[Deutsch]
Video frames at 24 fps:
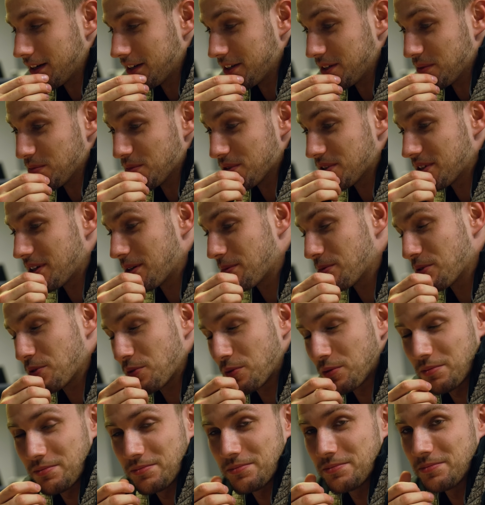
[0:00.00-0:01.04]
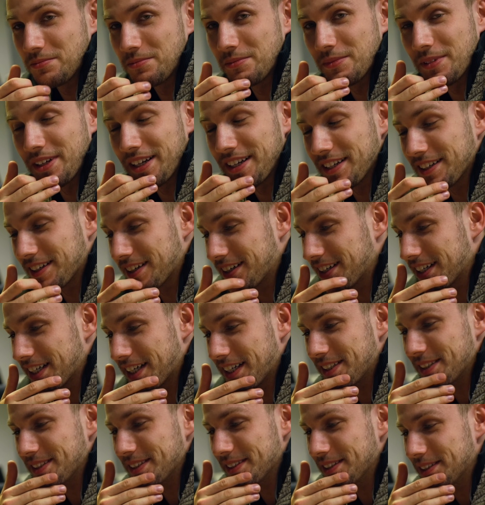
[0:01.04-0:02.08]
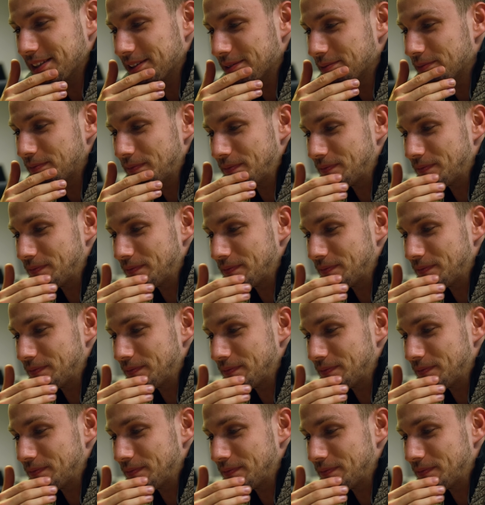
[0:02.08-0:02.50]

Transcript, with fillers: Nee, bisher habe ich noch leider gar keine Idee.